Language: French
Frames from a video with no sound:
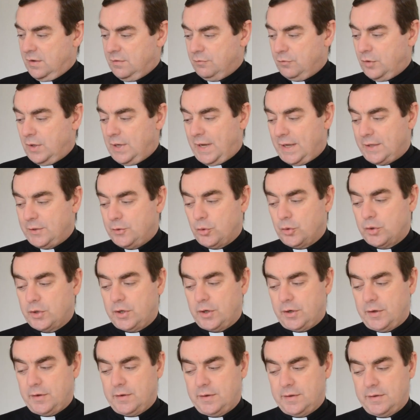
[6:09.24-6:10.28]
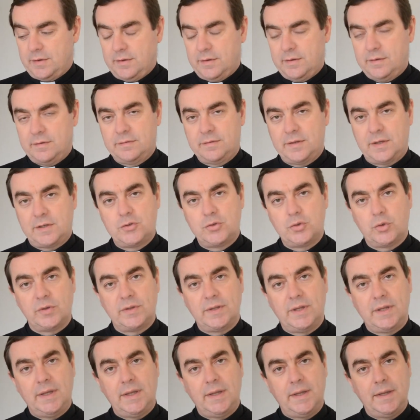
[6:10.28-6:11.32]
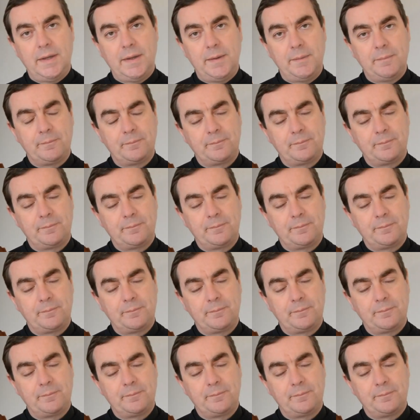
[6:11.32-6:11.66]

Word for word: Voilà, et donc cette journée